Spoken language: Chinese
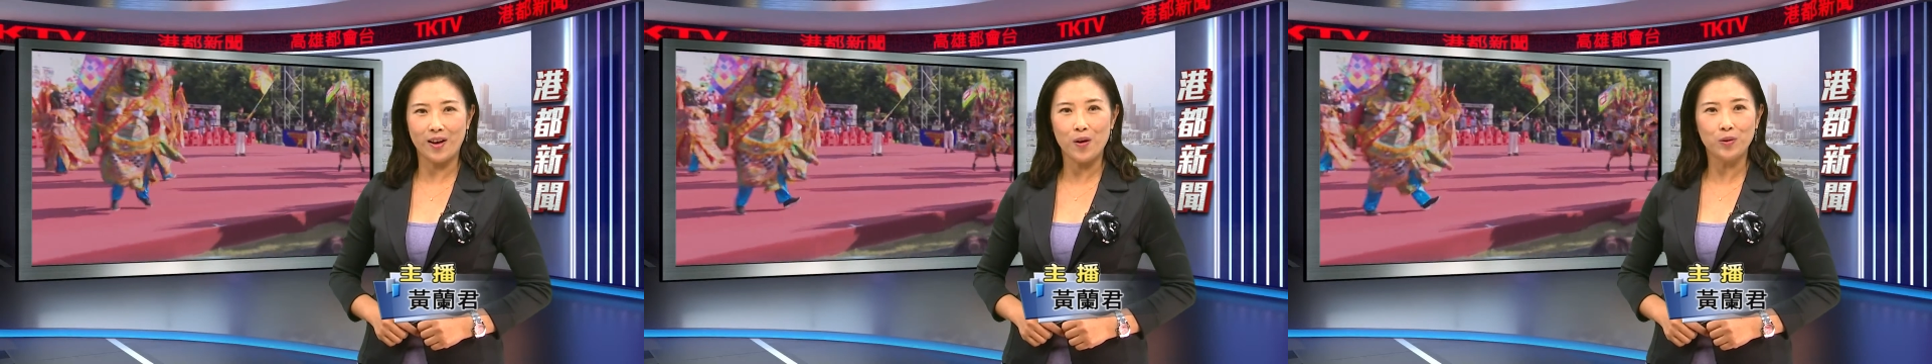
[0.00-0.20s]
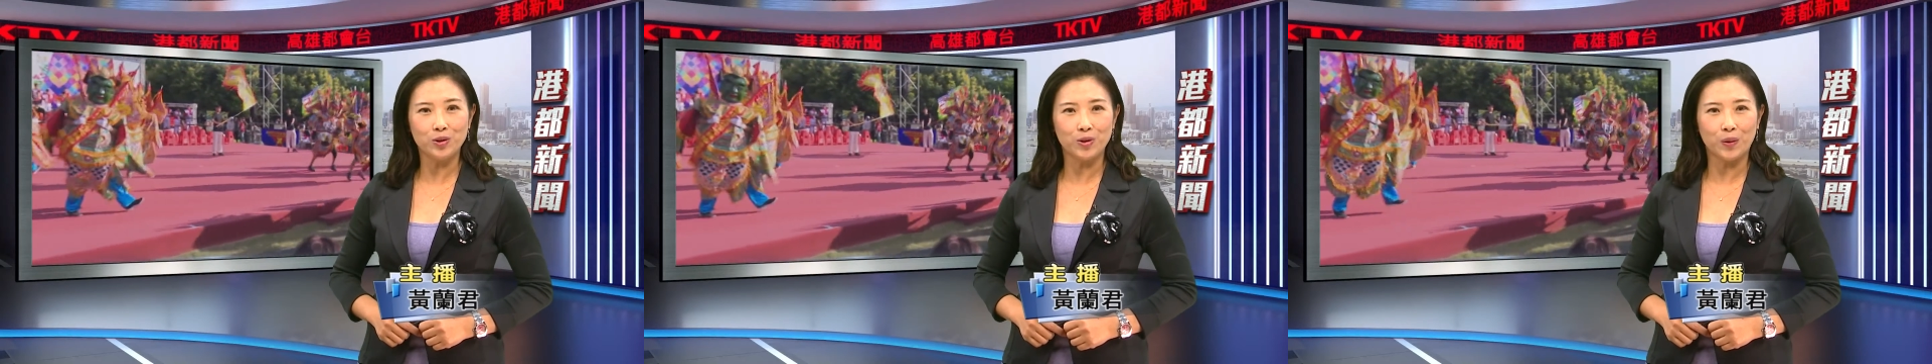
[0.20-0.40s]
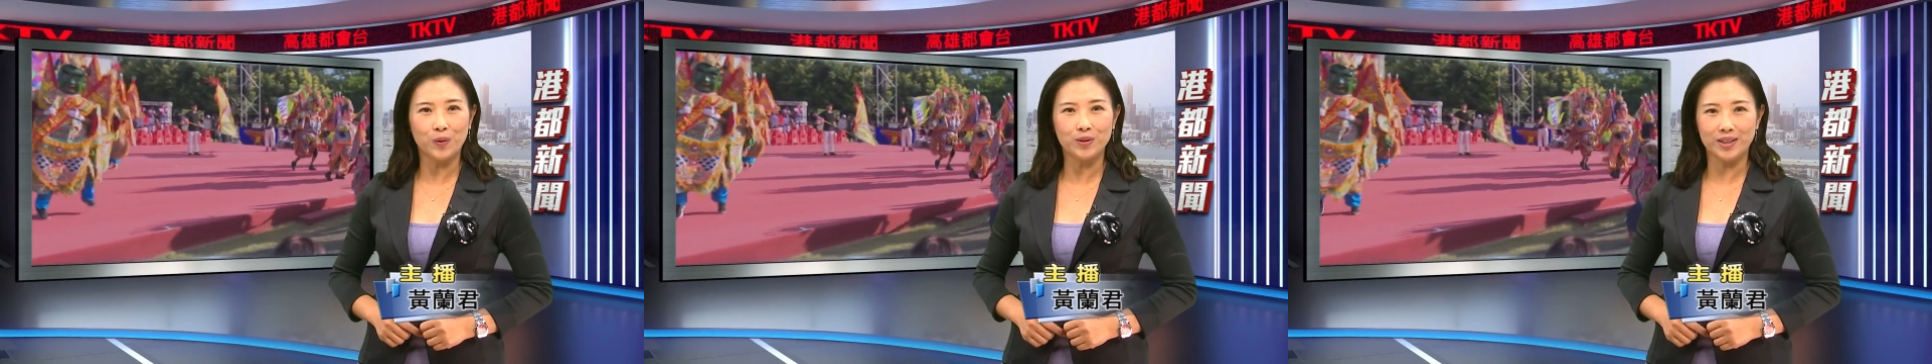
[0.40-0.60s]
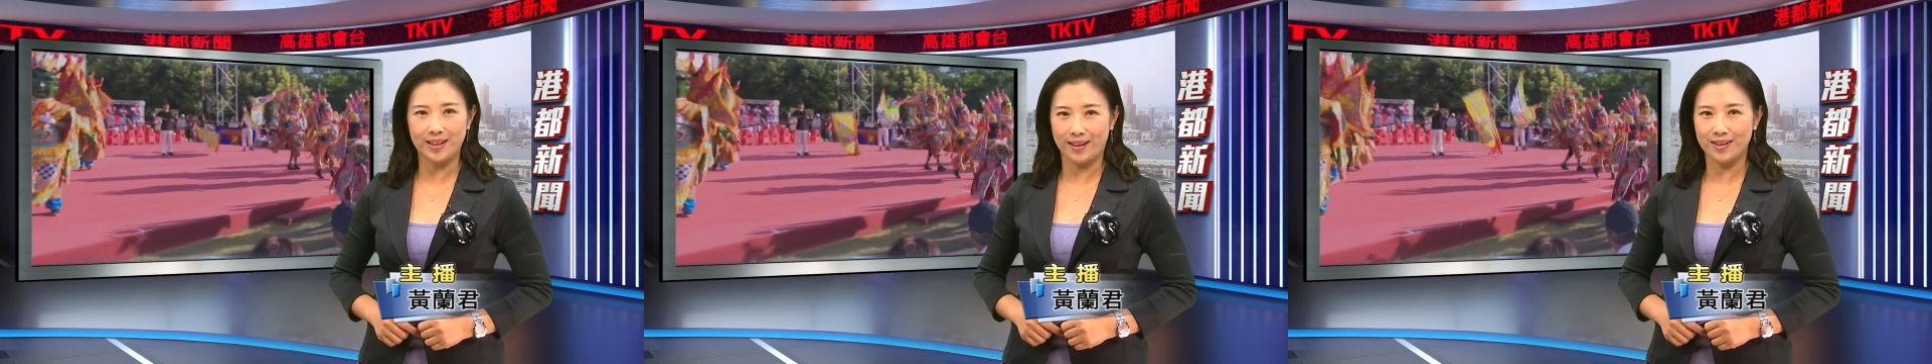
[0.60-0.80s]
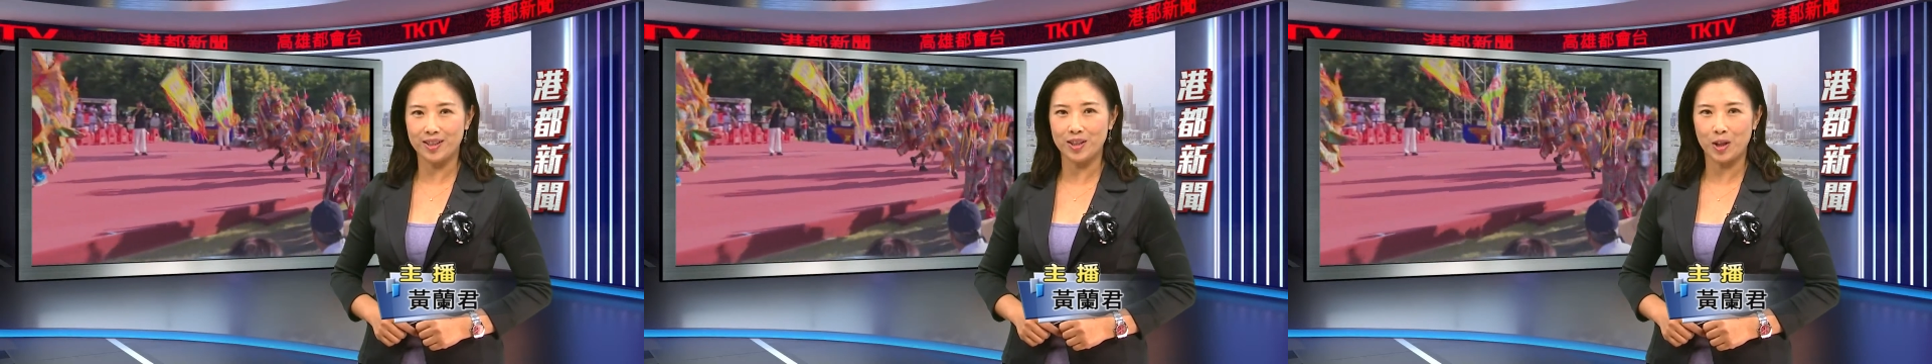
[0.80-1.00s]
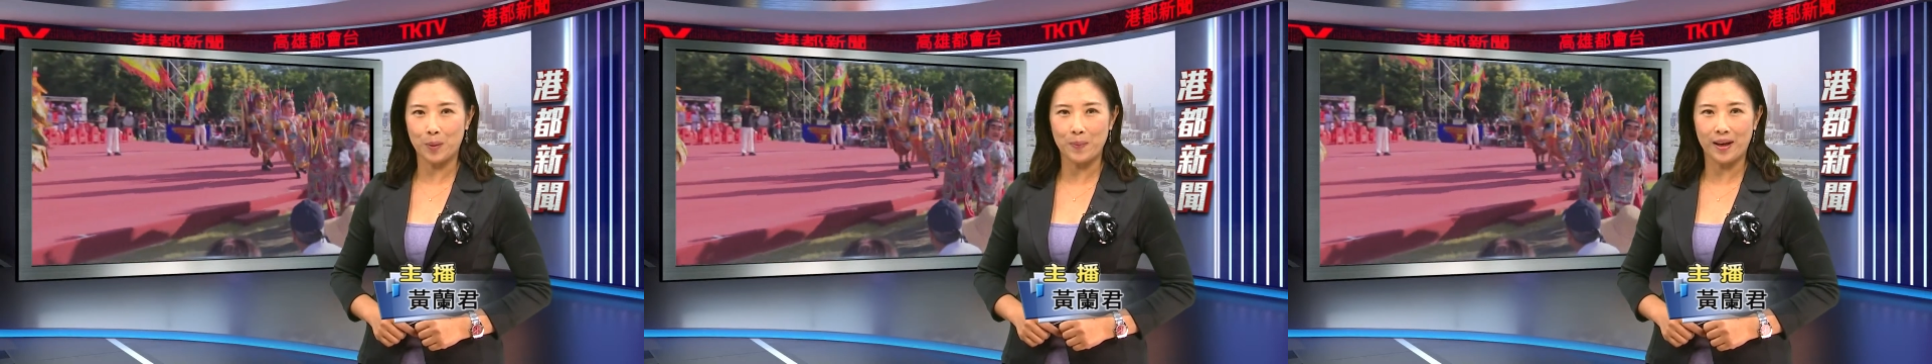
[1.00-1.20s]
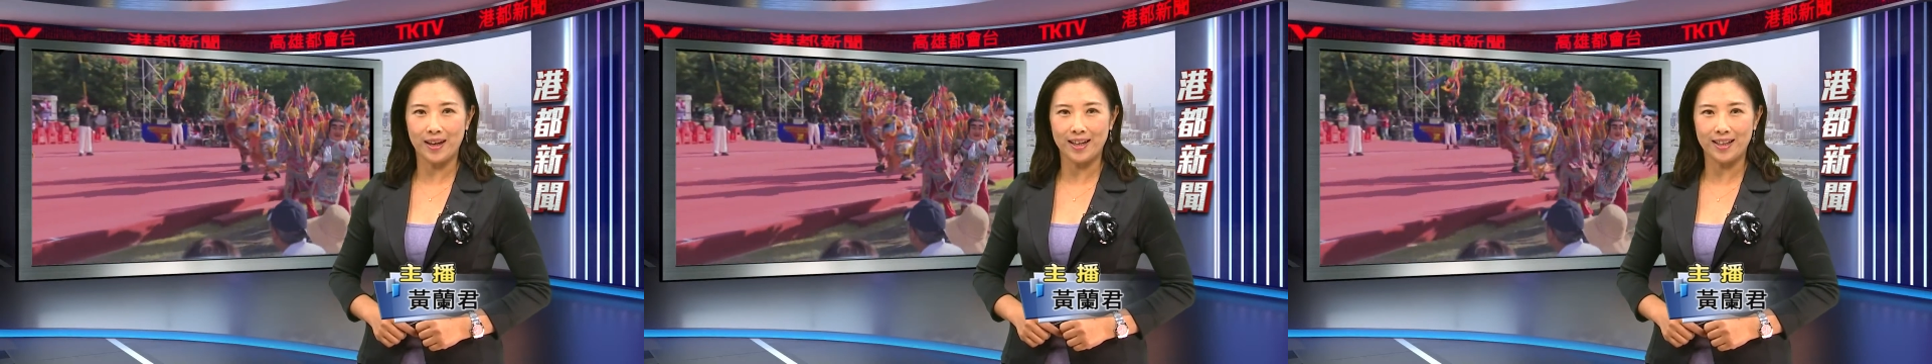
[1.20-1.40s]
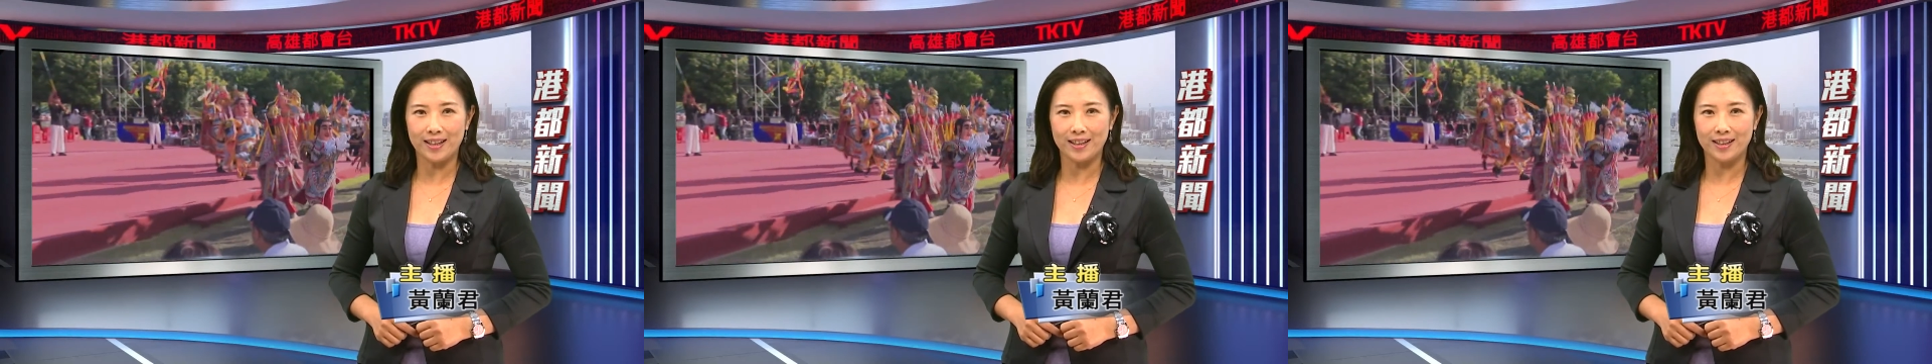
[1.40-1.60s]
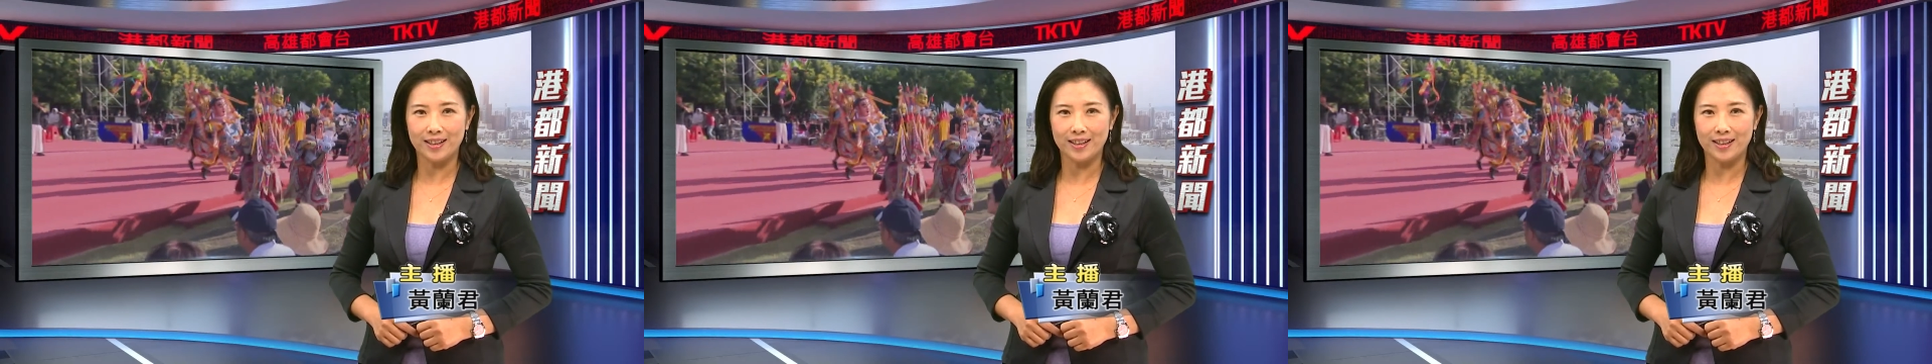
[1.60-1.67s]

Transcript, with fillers: 高雄城市的魅力。